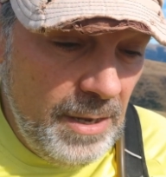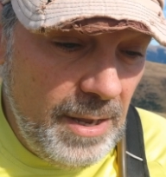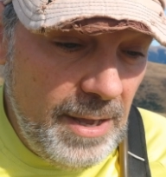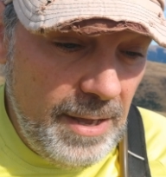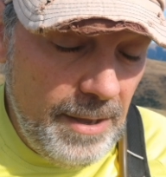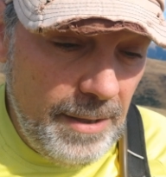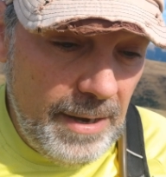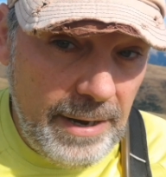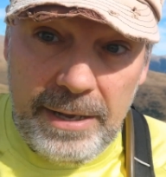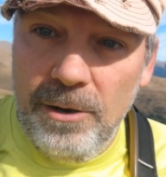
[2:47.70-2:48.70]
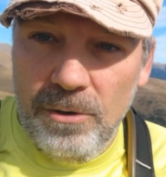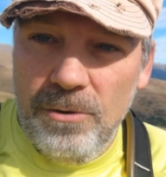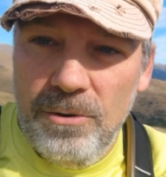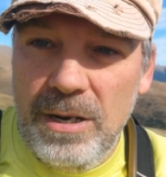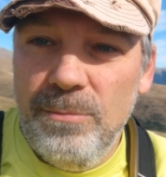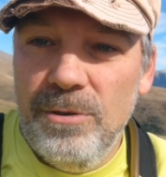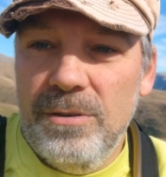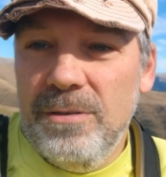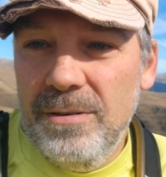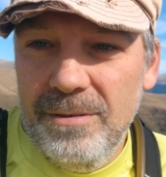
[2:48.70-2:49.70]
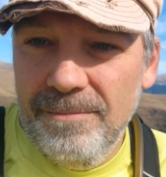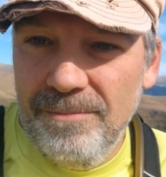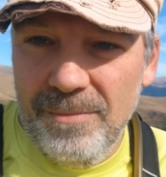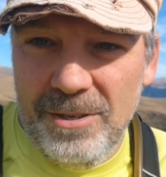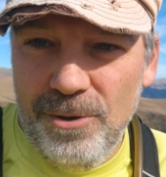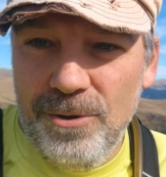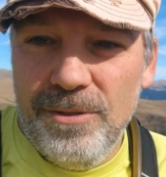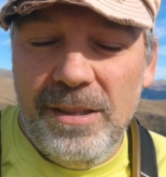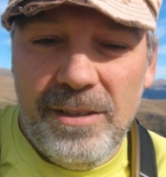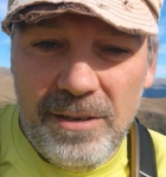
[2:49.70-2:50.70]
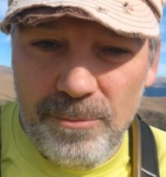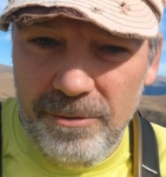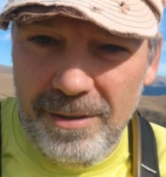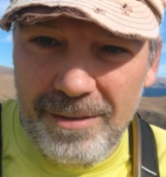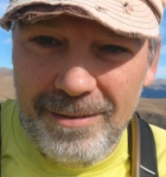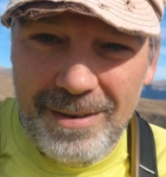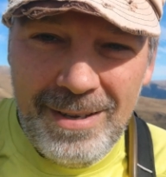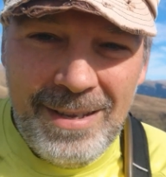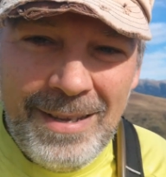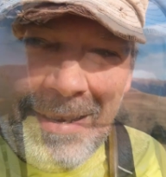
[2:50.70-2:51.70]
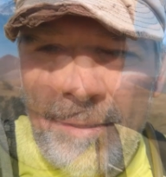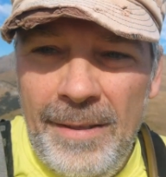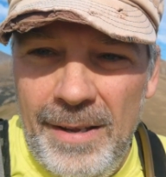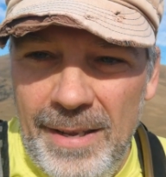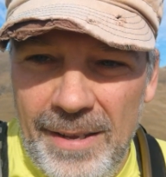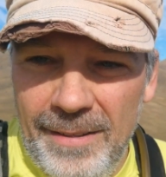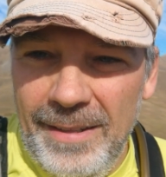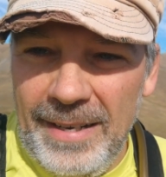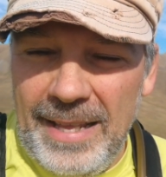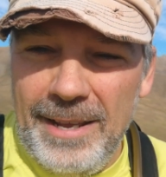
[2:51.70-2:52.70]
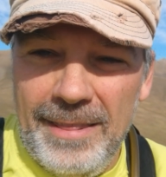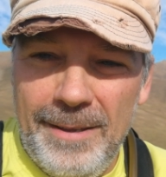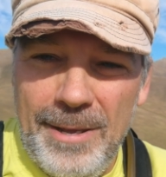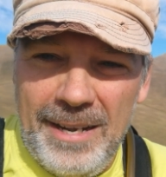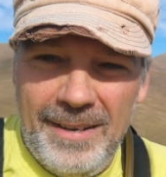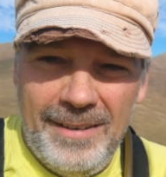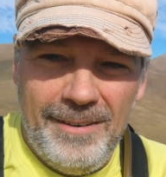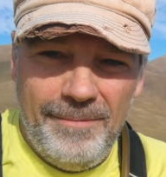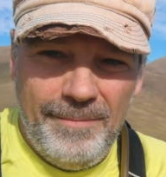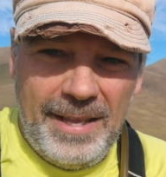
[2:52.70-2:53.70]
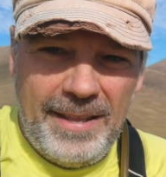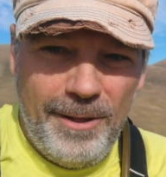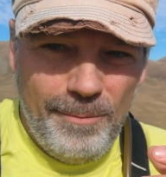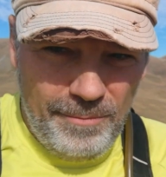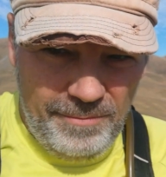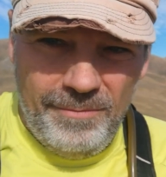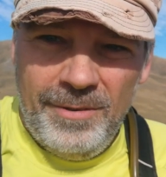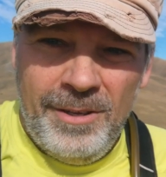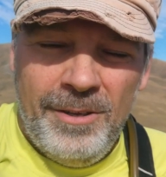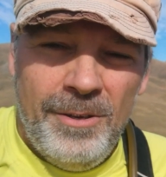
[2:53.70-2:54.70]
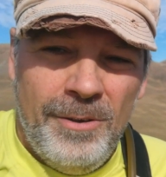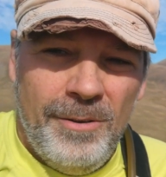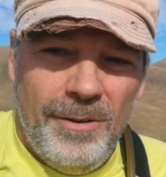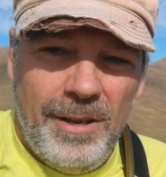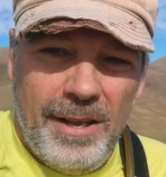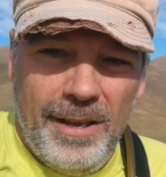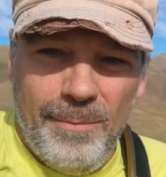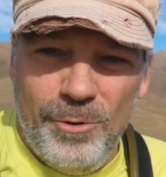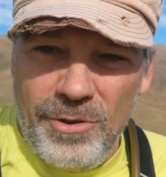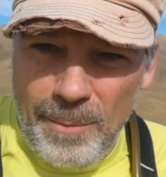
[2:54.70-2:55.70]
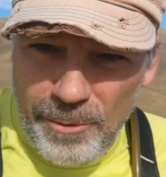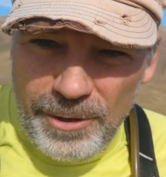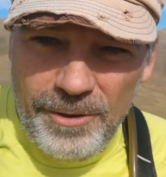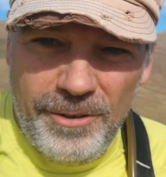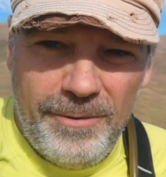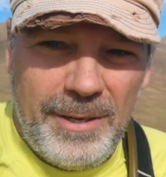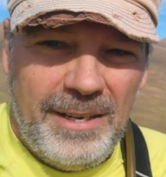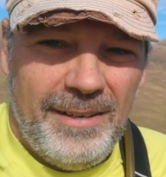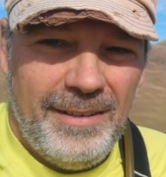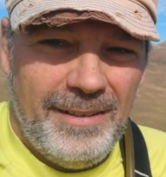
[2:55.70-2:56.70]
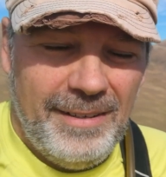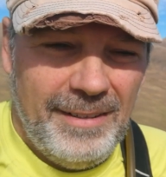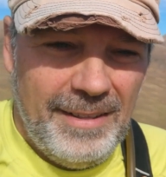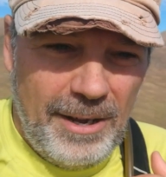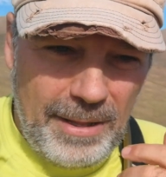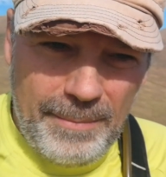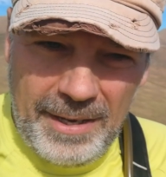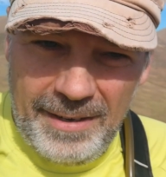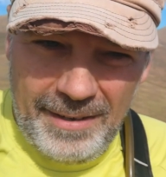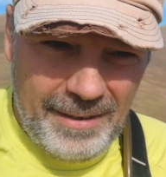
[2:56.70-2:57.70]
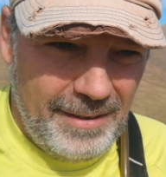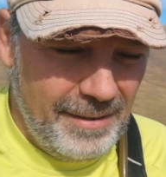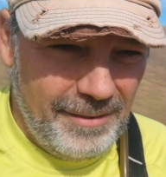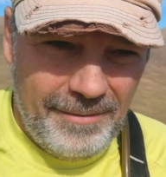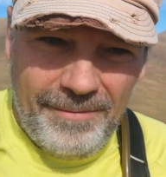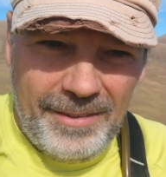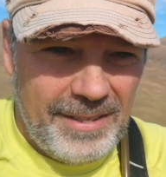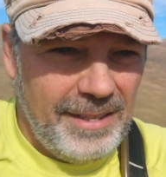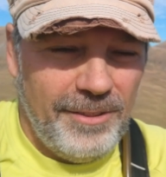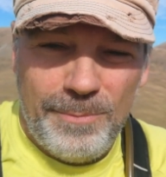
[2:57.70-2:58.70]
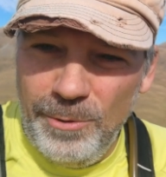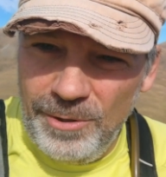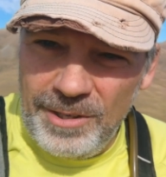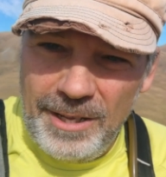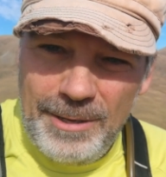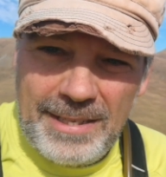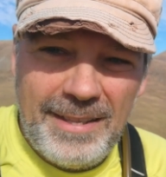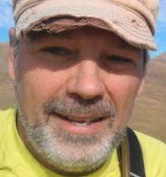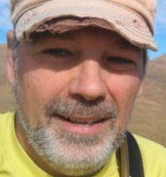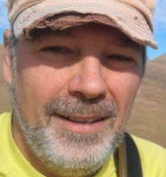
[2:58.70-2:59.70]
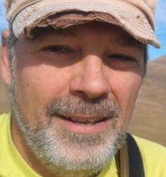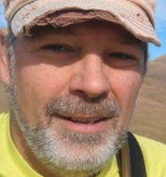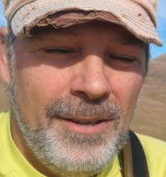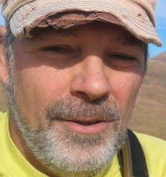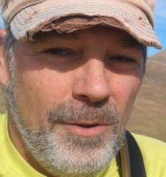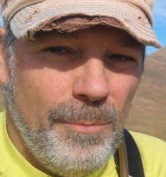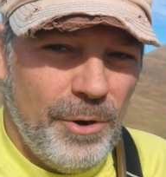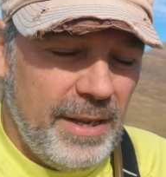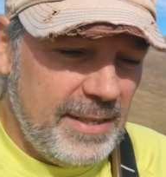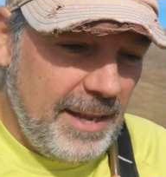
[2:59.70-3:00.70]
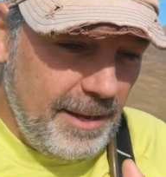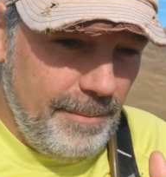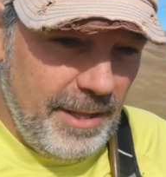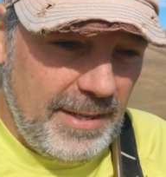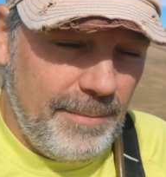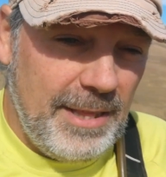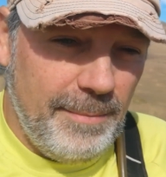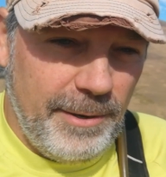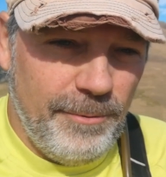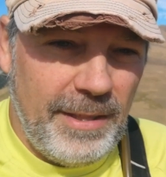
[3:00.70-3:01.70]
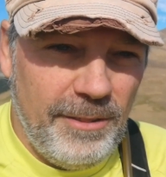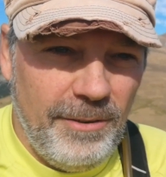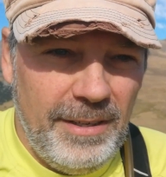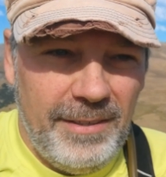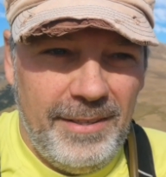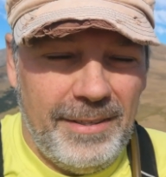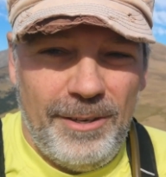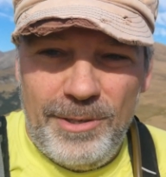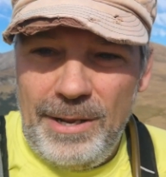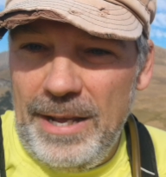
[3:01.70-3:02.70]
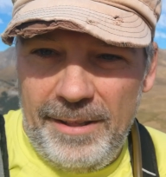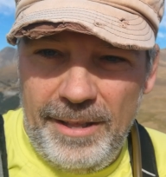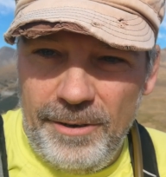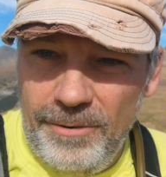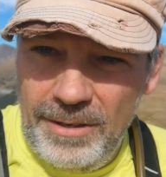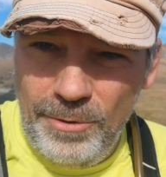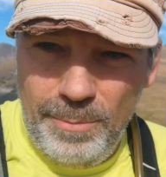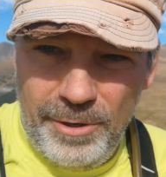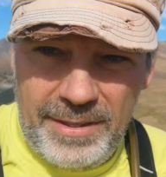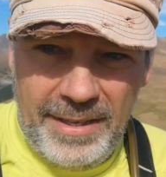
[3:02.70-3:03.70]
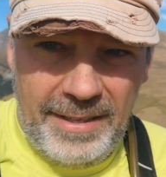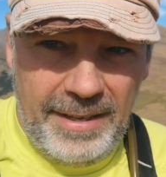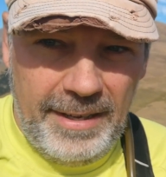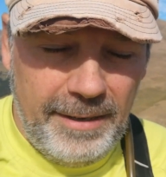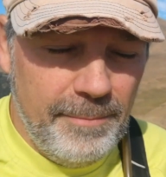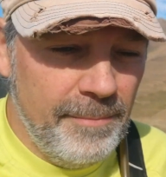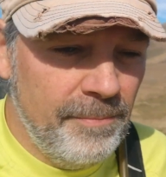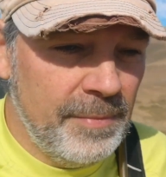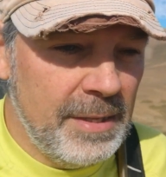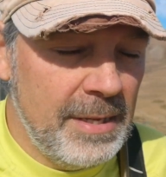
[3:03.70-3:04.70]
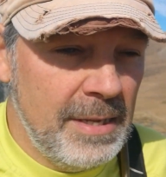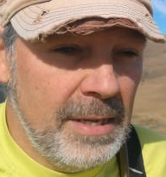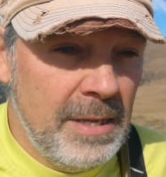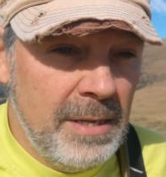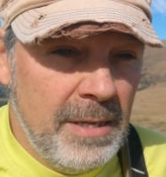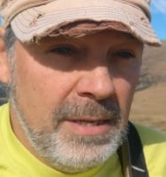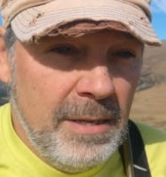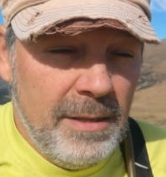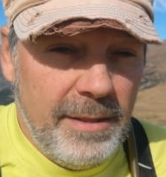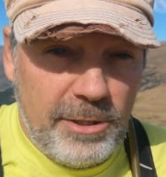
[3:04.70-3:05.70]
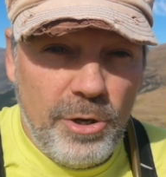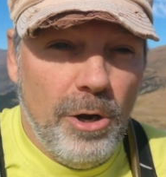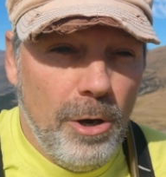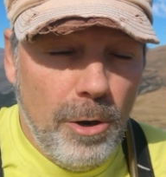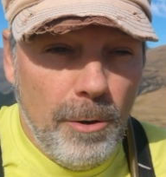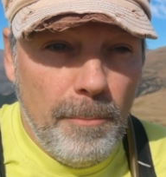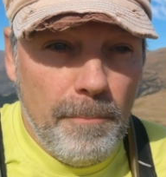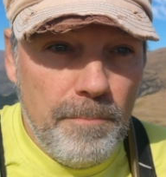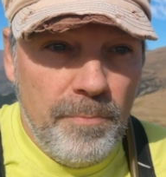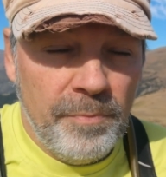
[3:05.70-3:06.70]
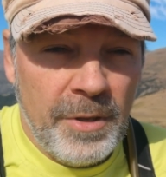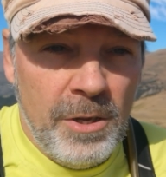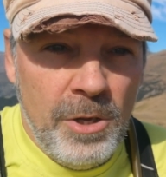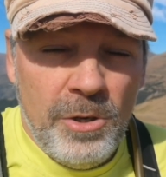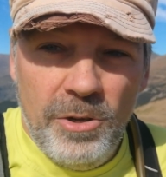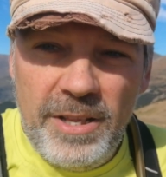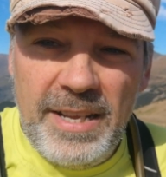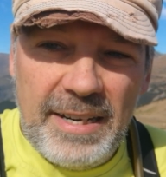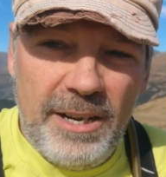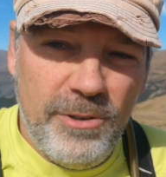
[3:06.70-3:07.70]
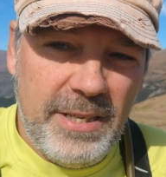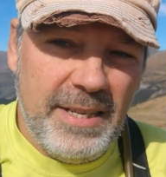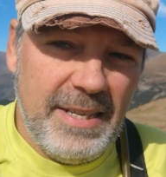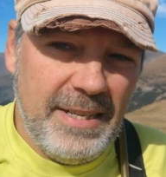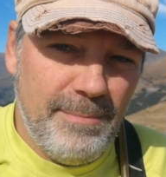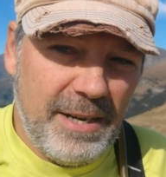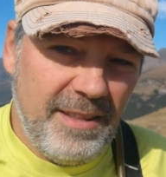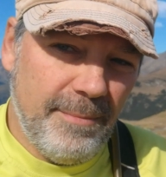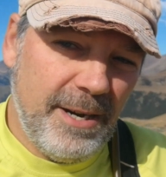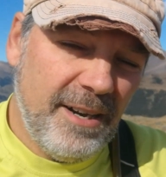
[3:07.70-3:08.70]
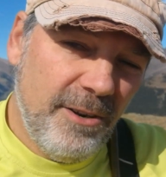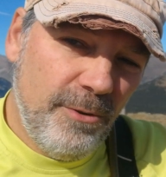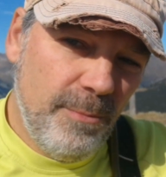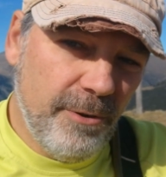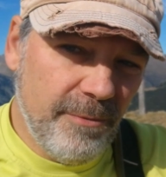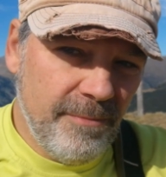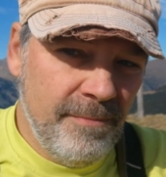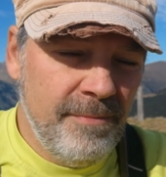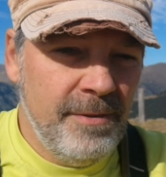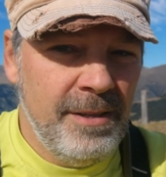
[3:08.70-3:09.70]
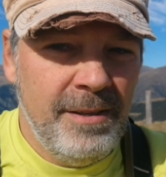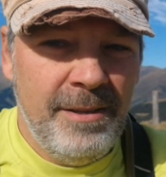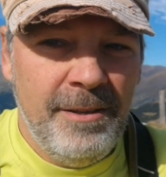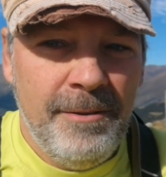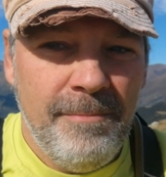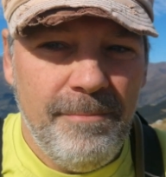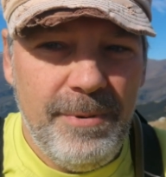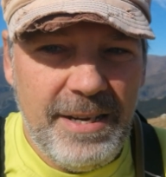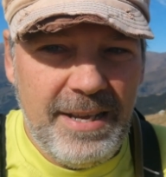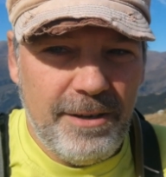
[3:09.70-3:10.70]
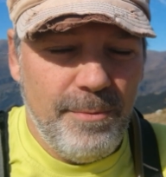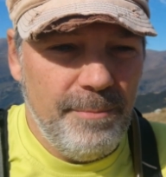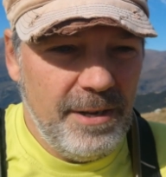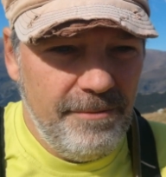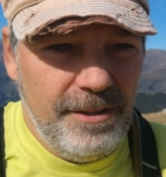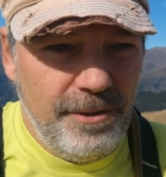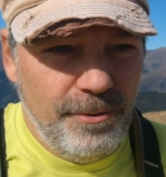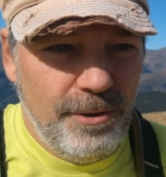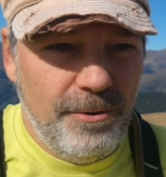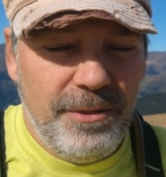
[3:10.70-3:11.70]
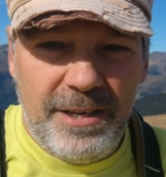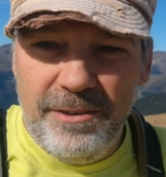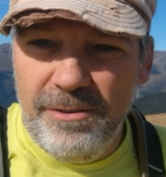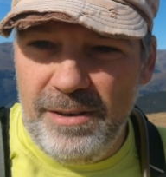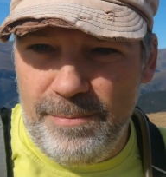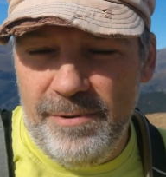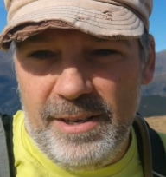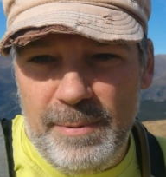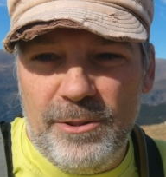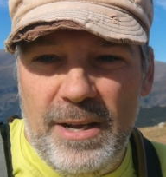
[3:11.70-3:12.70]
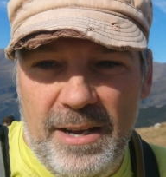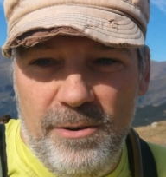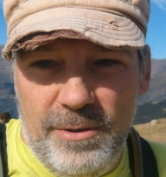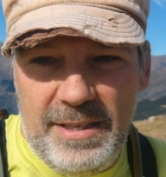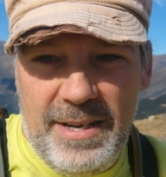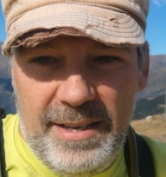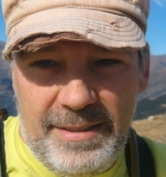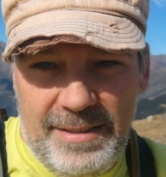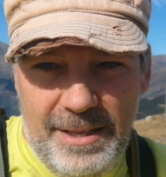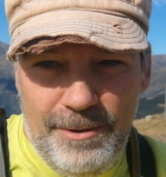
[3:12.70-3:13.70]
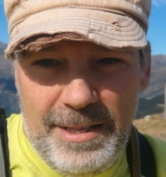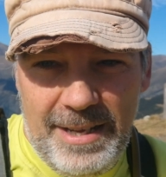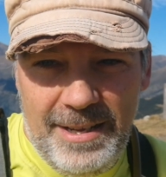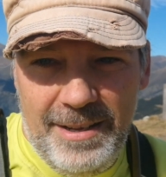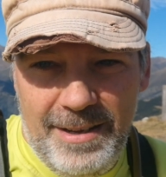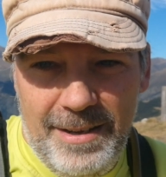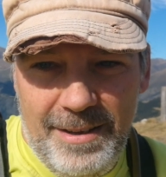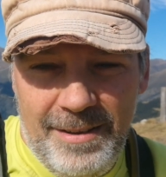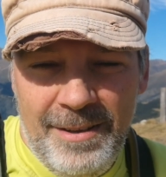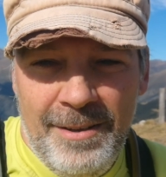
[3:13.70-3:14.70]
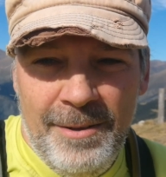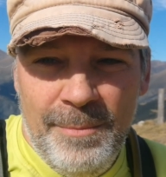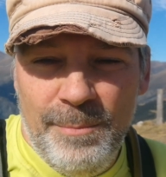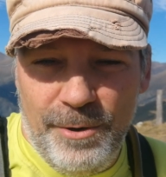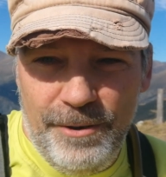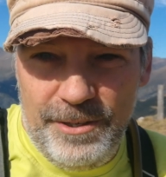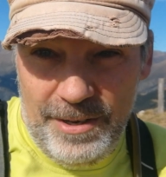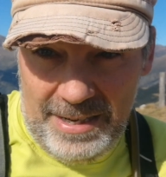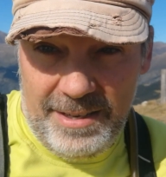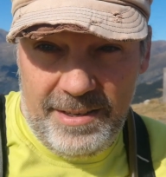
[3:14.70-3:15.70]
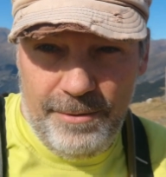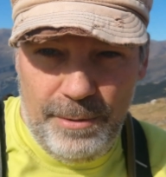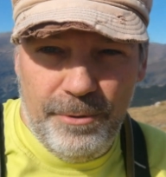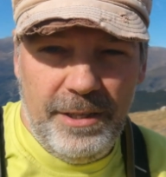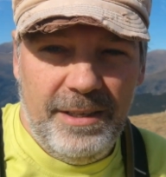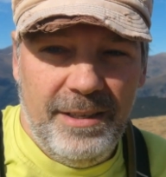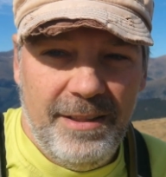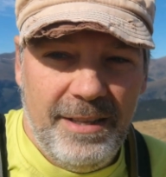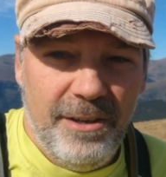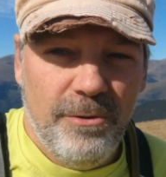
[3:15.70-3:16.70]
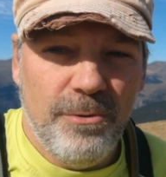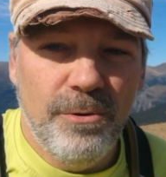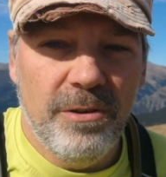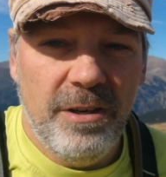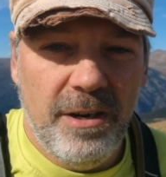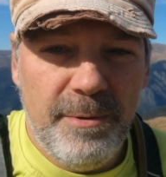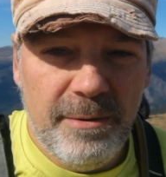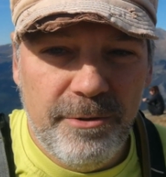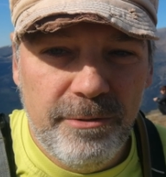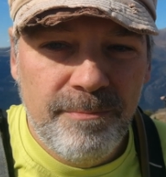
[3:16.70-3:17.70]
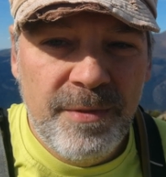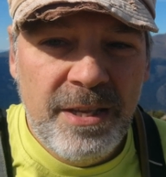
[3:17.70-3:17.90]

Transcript: Eh, la verdad que con los alumnos estoy contentísimo. ¿eh? Eh, directamente me me han dado eh, mucho apoyo, me han dado también distintos puntos de vista, porque estaba precisamente preguntándoles que no qué hacer con el grupo este de Telegram. De hecho, no tenía claro si participar en el grupo venía como en beneficio o en contra ¿no? respecto a lo que es la actividad profesional, que es que vivo de, de los cursos ahora mismo. ¿no?